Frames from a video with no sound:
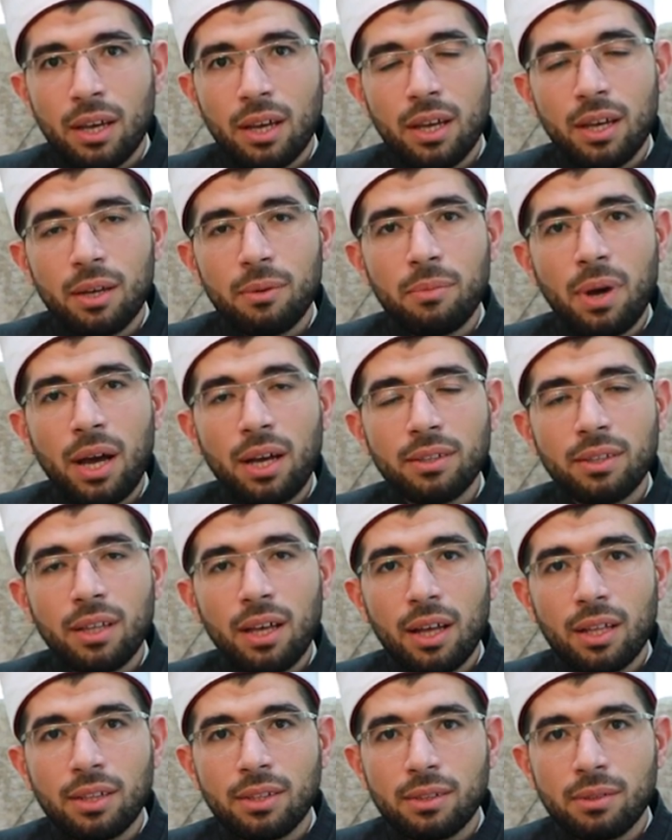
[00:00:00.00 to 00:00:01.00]
آه، بعد
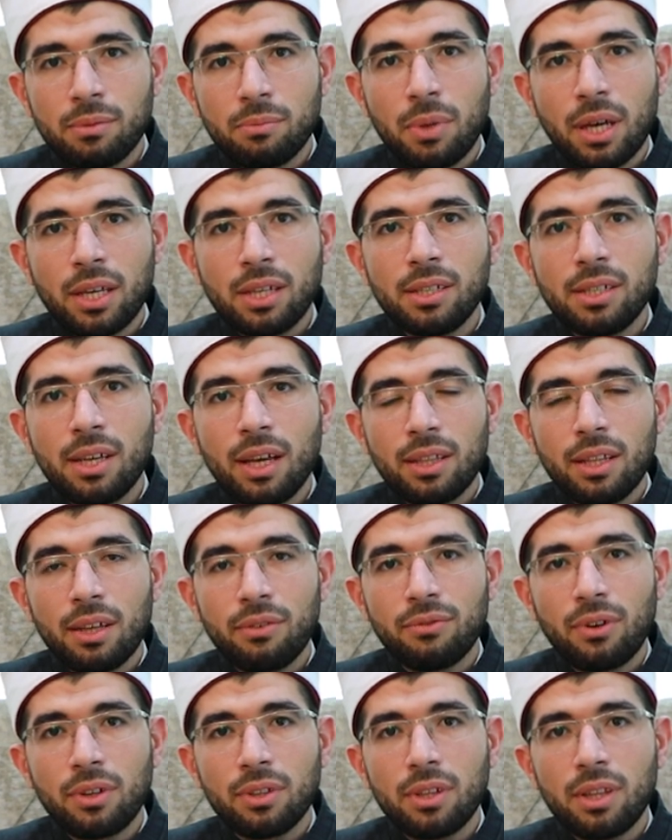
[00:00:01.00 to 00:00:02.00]
أن بين
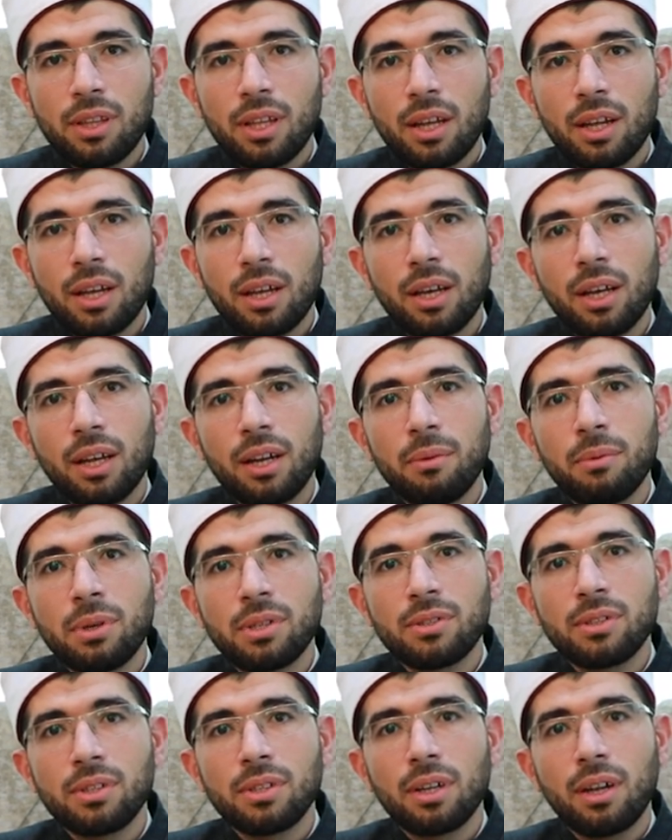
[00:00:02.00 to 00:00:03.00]
فضل
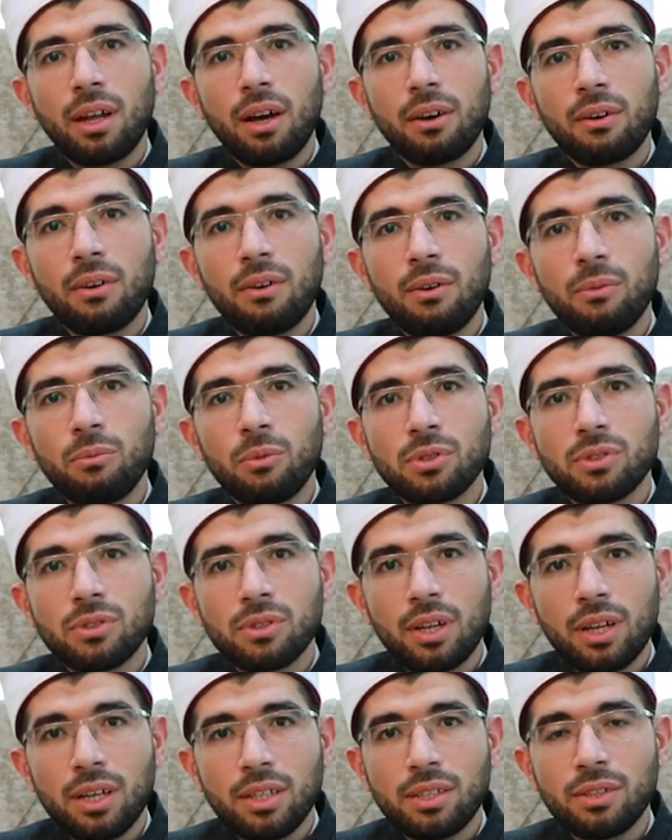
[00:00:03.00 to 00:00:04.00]
المسجد الحرام
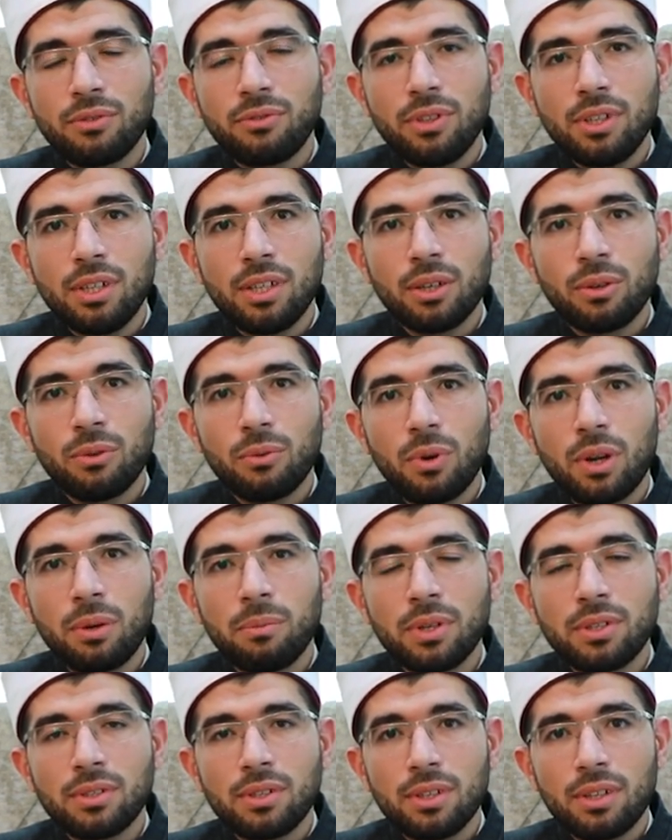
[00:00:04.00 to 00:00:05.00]
والصلاة فيه
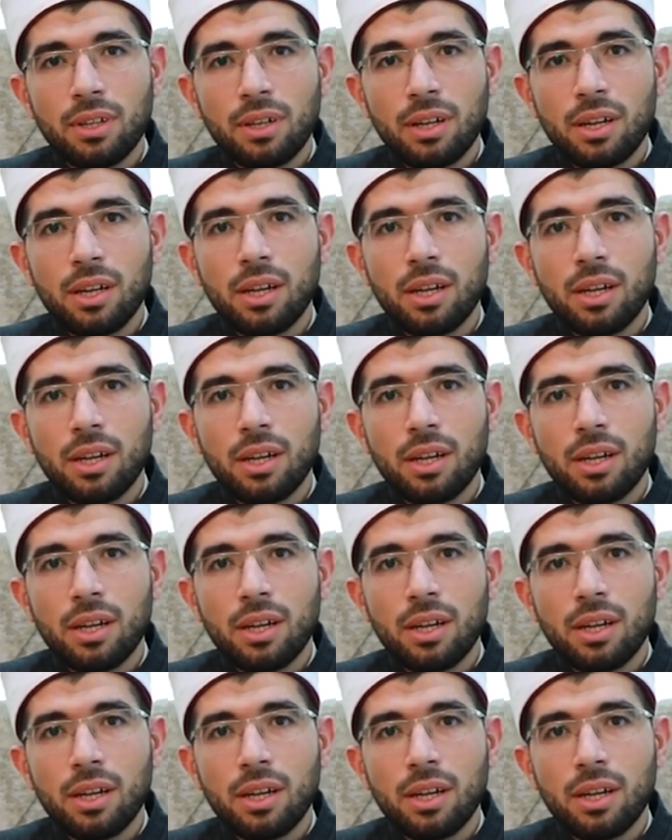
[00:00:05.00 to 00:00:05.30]
والمسجد